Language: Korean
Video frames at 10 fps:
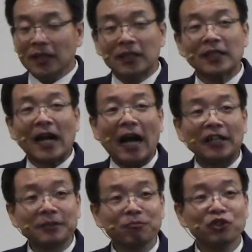그
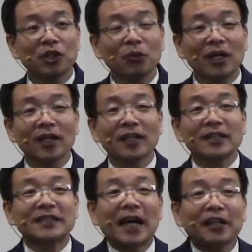간음죄와
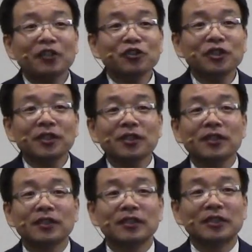
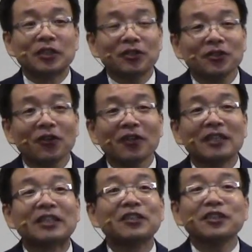살인죄를 들어서
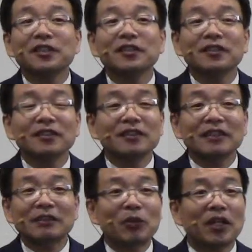
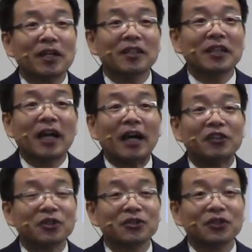그것을 어, 회개하는 게
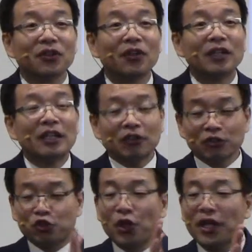아니었어요.
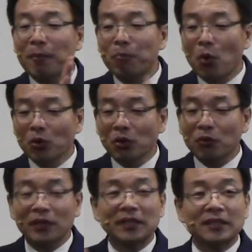어떤 죄의
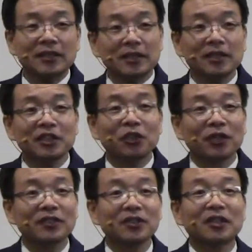목록과 리스트를
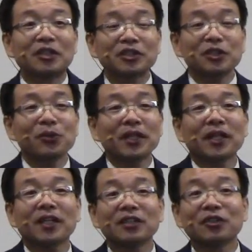정해서 그것을
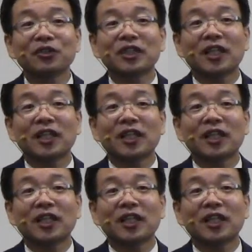회개하는 것이